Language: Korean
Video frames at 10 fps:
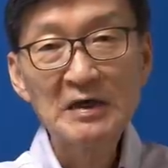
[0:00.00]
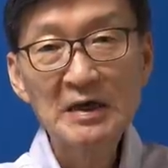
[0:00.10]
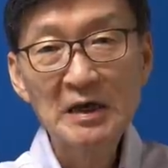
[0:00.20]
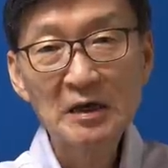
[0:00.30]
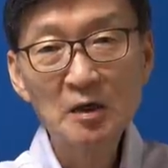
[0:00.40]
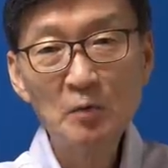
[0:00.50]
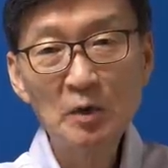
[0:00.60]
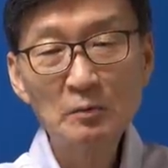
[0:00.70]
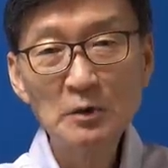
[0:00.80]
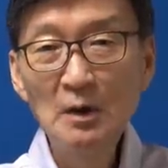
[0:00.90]
이야기한 게
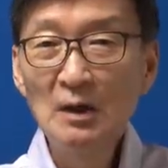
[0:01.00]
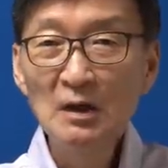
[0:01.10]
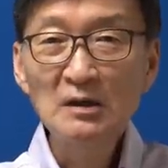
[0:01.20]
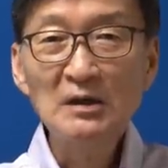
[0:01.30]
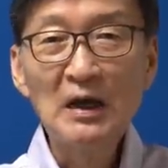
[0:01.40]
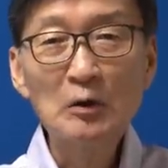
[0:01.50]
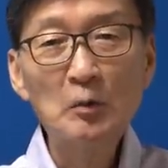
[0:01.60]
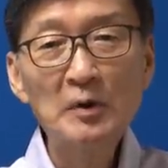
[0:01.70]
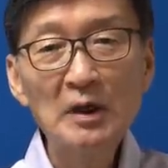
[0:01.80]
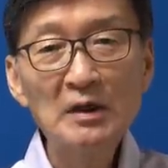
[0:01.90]
뭐냐면, 야,
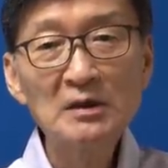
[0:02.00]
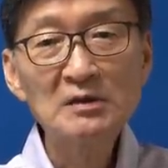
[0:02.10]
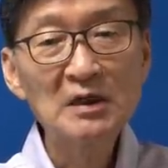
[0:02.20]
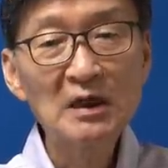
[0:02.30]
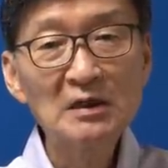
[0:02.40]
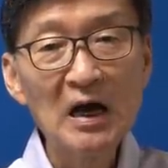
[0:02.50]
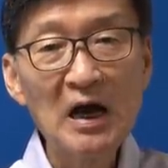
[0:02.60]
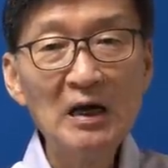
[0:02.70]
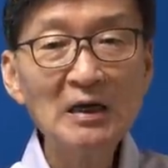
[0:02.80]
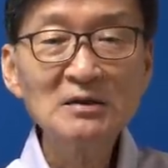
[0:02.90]
요번에 지난
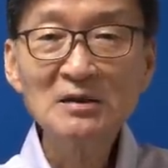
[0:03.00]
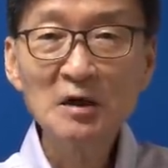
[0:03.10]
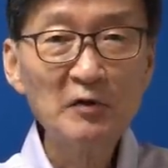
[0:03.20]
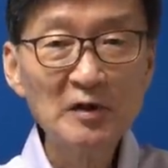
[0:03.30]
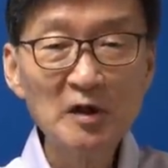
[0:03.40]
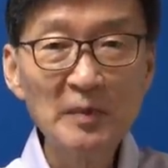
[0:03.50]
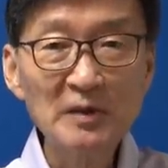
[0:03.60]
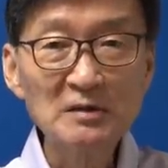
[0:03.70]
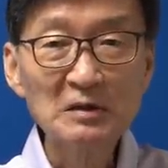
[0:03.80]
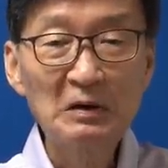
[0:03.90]
알라스카
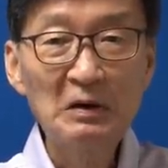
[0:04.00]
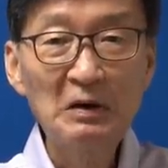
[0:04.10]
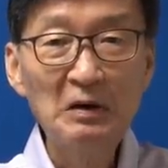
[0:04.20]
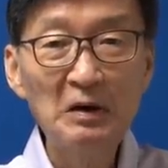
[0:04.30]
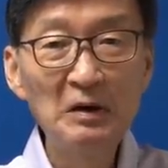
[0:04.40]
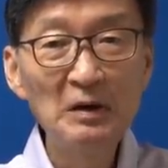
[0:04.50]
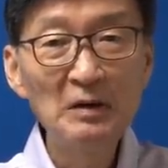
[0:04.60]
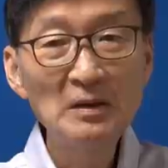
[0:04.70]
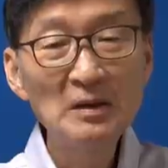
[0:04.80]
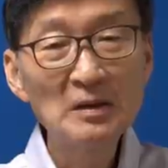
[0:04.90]
회담에서
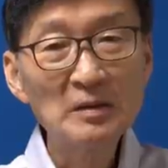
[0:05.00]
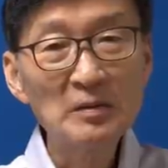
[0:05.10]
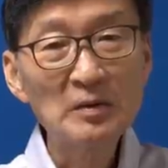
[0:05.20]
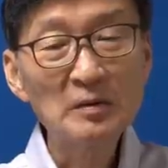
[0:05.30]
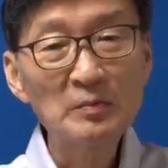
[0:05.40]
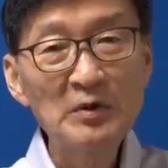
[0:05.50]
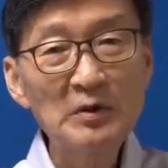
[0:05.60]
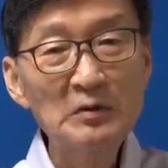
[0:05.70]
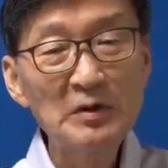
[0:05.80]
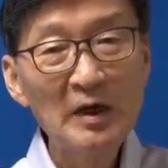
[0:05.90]

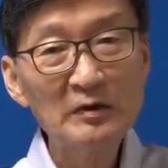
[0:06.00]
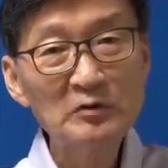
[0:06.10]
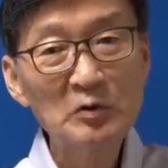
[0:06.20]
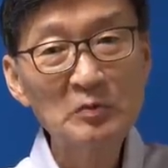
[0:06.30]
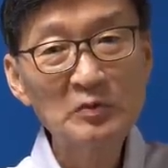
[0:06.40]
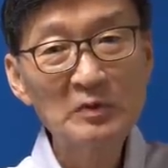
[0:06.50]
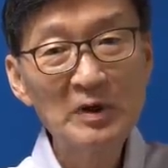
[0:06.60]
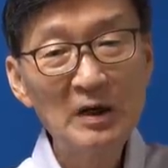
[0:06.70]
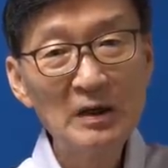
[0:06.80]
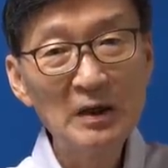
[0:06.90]
미
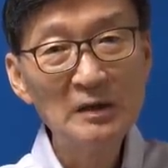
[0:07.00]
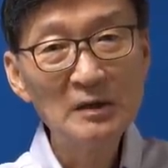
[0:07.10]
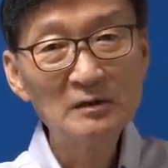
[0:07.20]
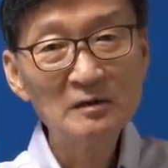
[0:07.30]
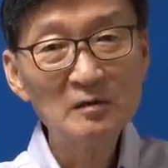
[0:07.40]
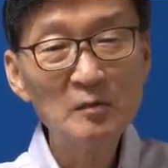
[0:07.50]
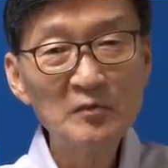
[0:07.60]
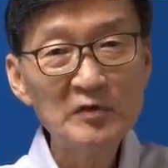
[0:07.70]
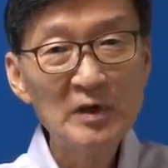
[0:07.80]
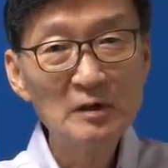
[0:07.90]
행정부가 옛날
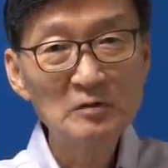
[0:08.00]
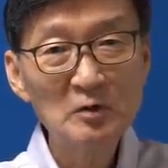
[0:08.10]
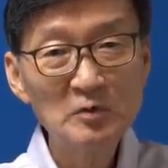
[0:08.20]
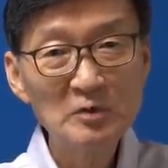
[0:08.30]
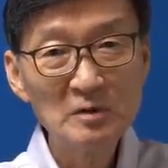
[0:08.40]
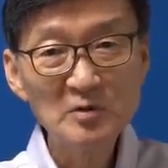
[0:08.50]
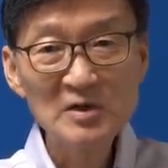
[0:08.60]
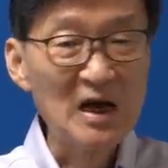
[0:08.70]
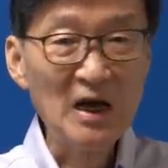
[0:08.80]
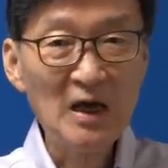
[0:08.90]
트럼프 행정부처럼 좀
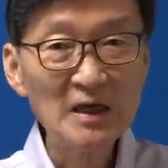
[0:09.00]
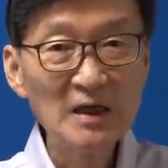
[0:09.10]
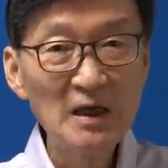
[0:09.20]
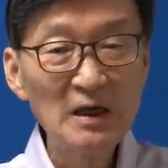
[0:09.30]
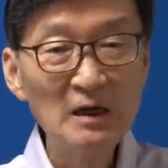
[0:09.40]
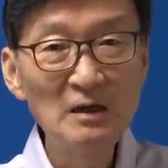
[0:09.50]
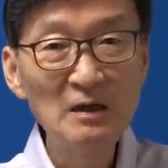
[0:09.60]
강하게